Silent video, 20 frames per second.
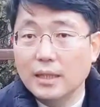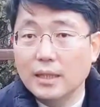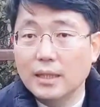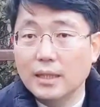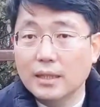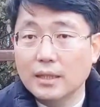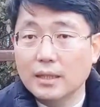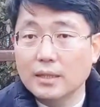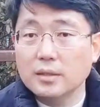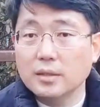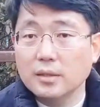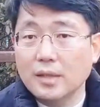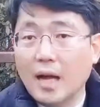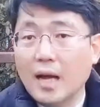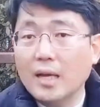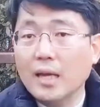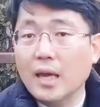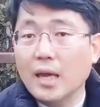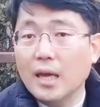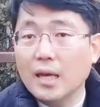예, 그래서
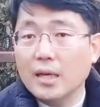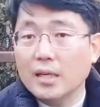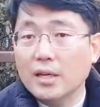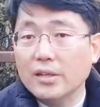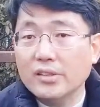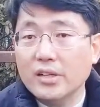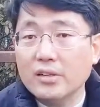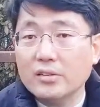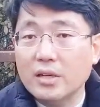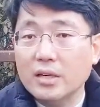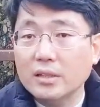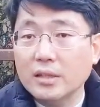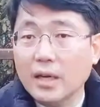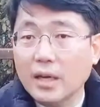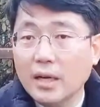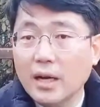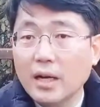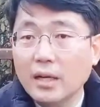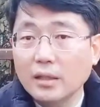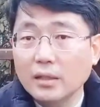당의
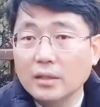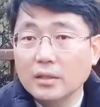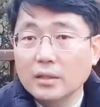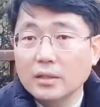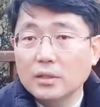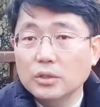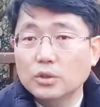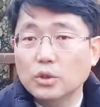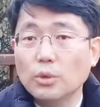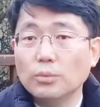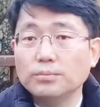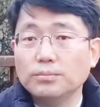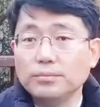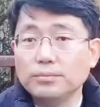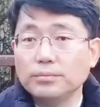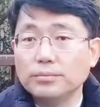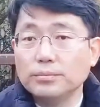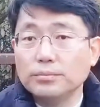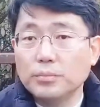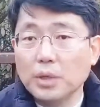역학관계가
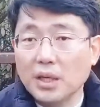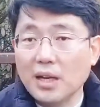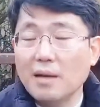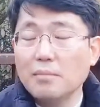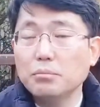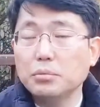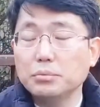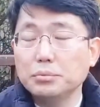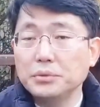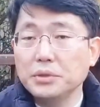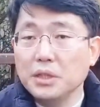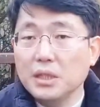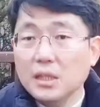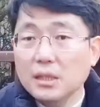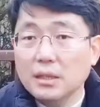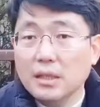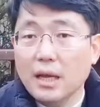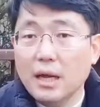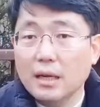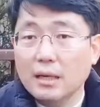좀 변한 부분이
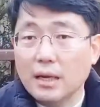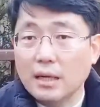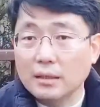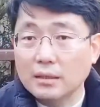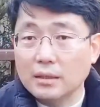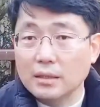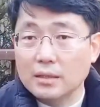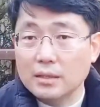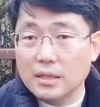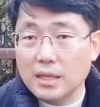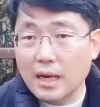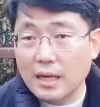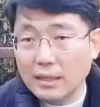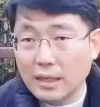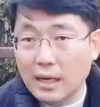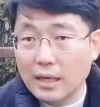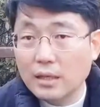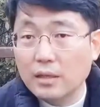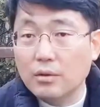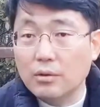있다라는 것이
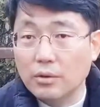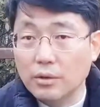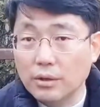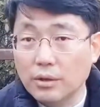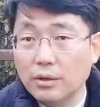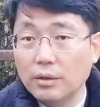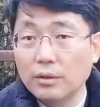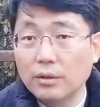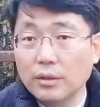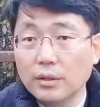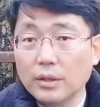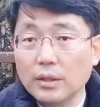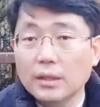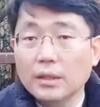하나 있고요.